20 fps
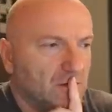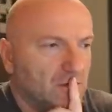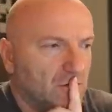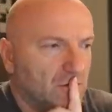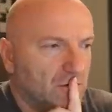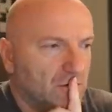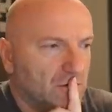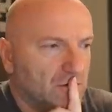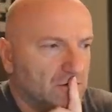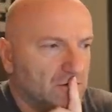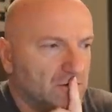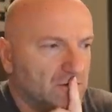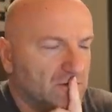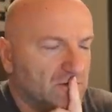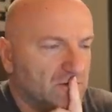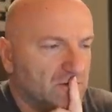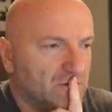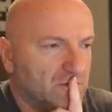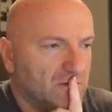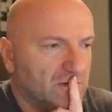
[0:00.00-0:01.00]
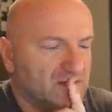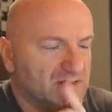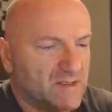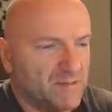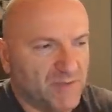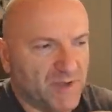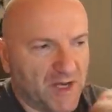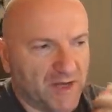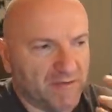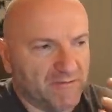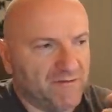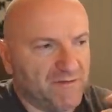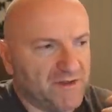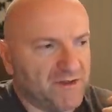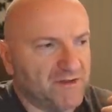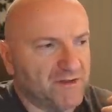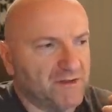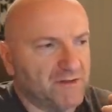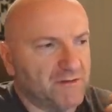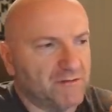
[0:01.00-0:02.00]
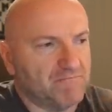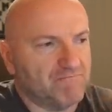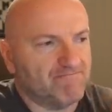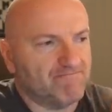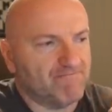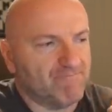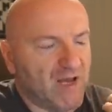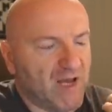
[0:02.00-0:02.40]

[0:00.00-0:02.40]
Und es gibt eine wichtige,